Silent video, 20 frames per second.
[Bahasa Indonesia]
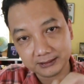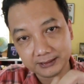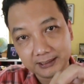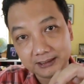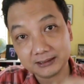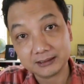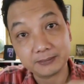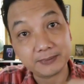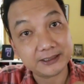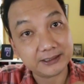
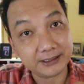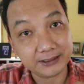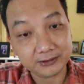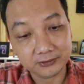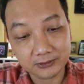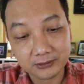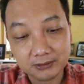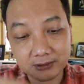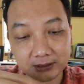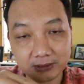yang tempat saya
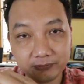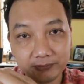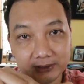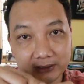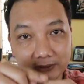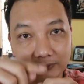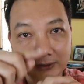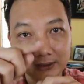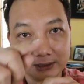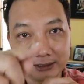itu ke Twin
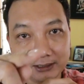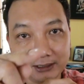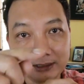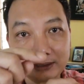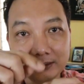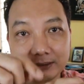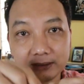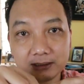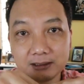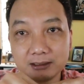Tower dekat
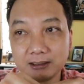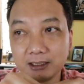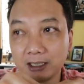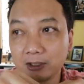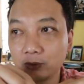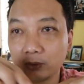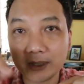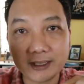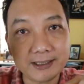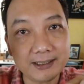ke
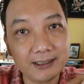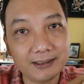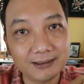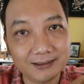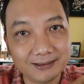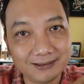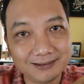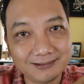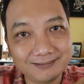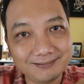Aquaria
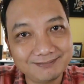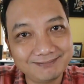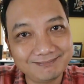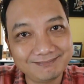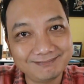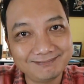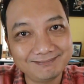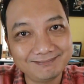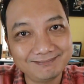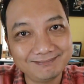dekat